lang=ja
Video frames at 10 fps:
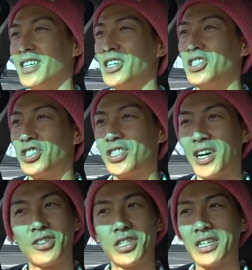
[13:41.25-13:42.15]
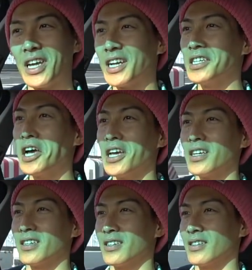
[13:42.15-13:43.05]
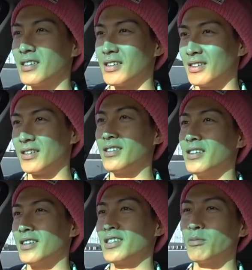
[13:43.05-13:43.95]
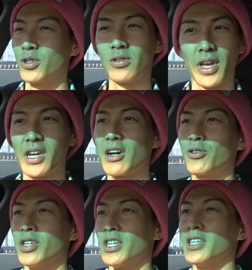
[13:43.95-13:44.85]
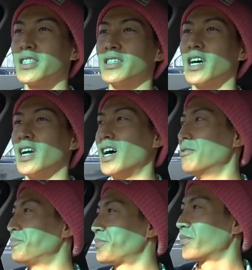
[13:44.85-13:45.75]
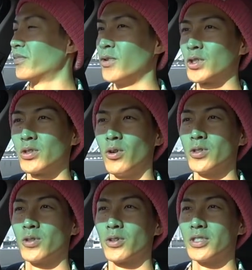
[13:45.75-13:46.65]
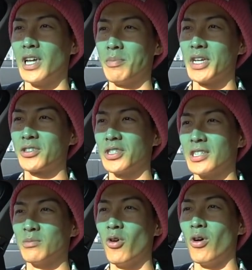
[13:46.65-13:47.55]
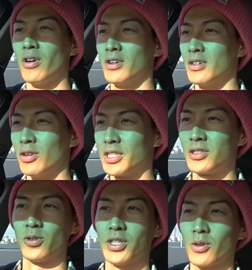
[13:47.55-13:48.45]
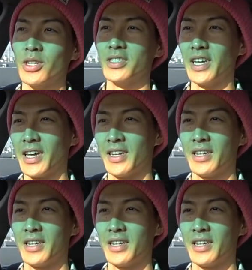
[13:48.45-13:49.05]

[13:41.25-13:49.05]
1着じゃ足りない。しかもちょっと変化球的なやつ買ったから、もうちょっとオーソドックスなベーシックなやつも必要ってとこですね。